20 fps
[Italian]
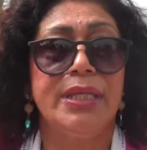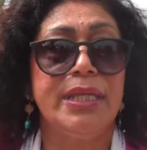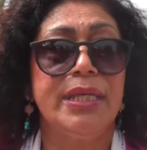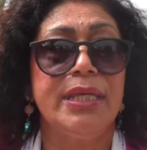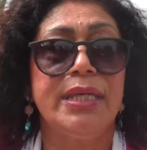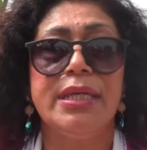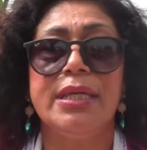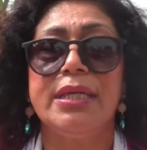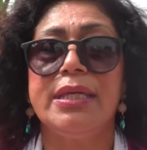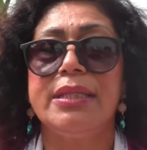a
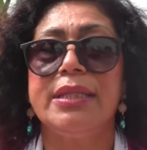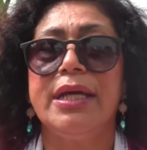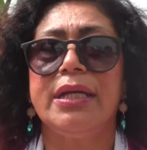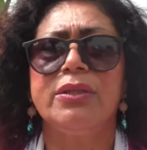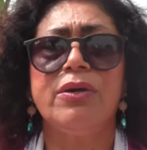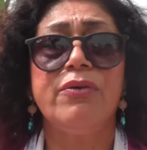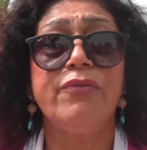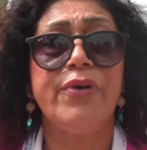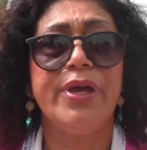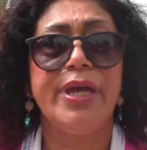chi da
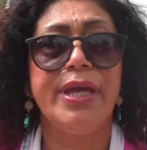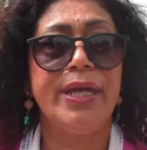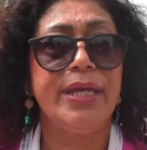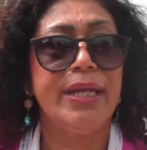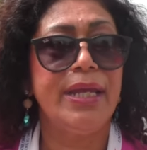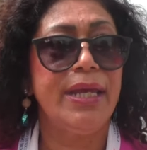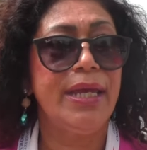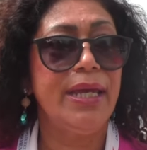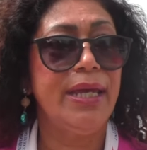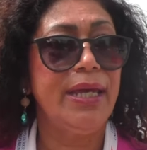
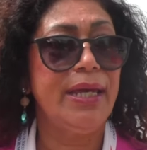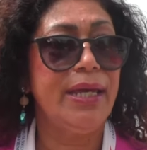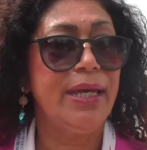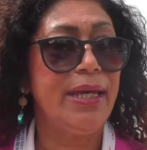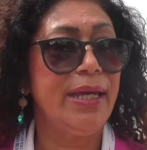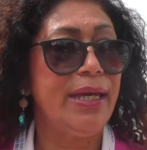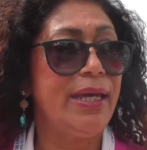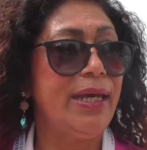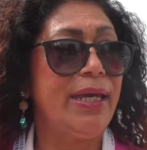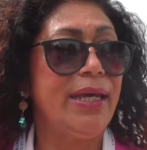dovere
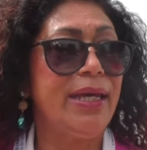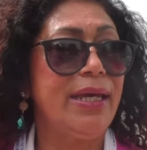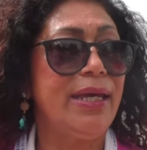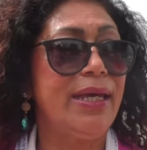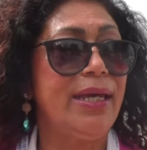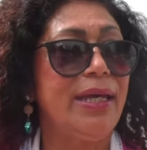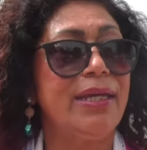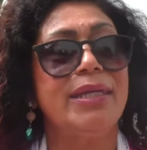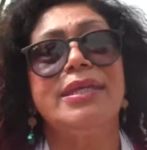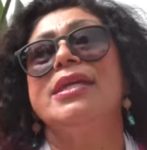
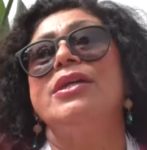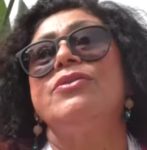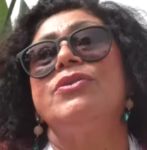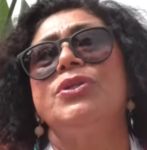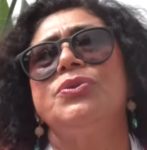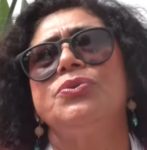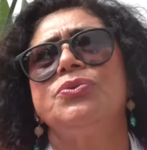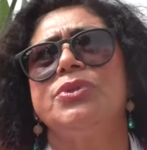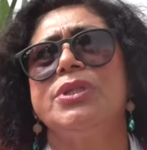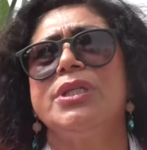eh, chieda
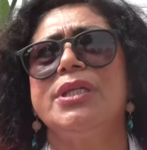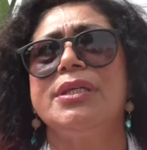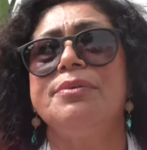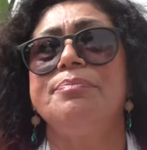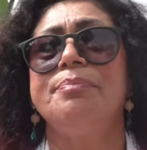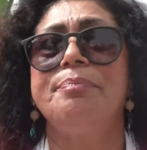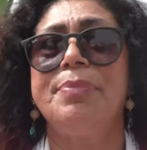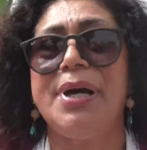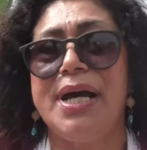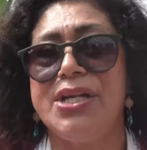a tutti
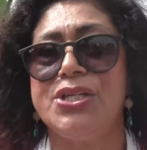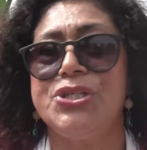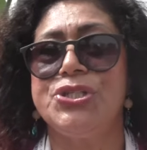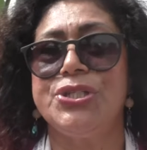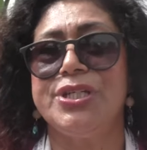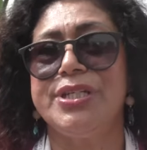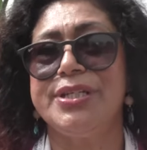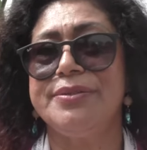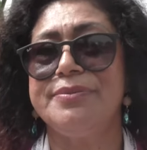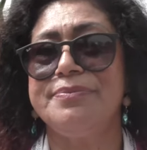
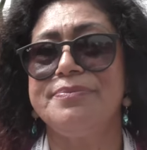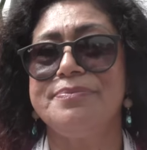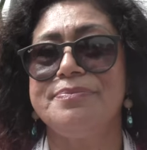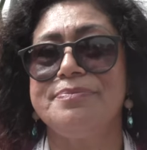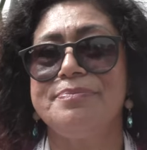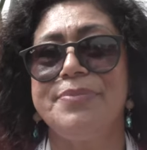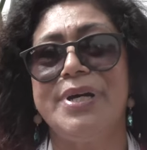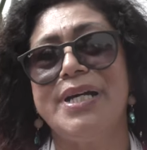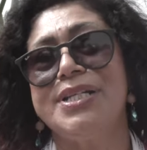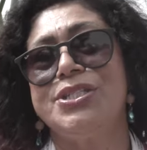pace,
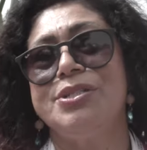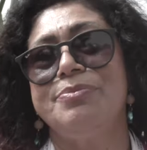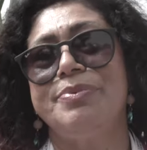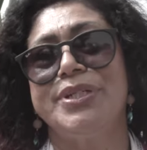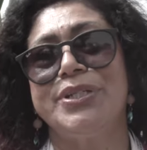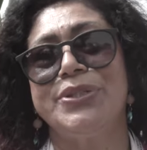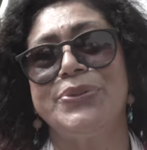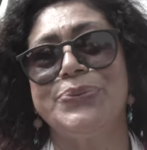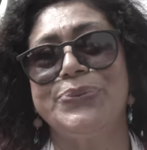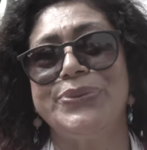pace
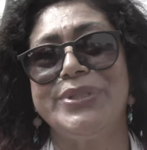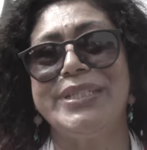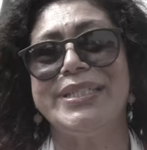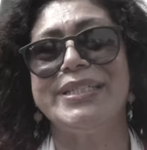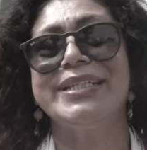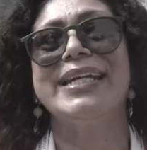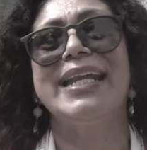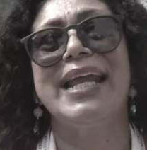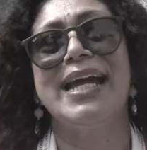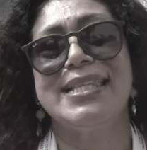per tutti,
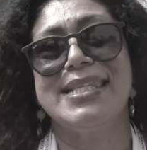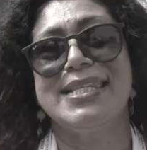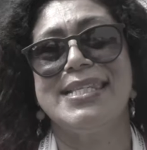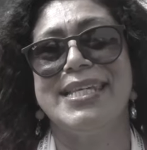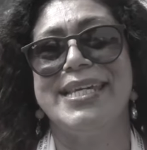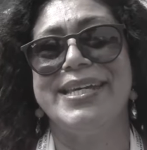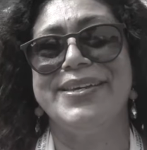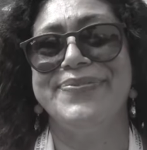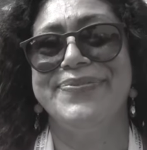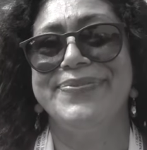
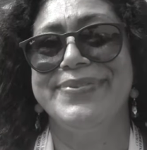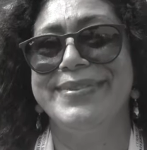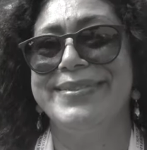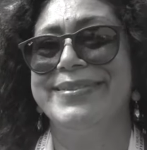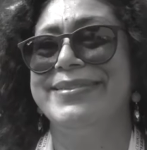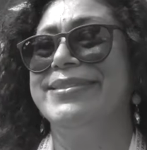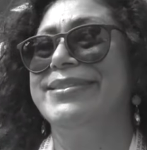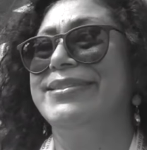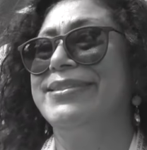grazie.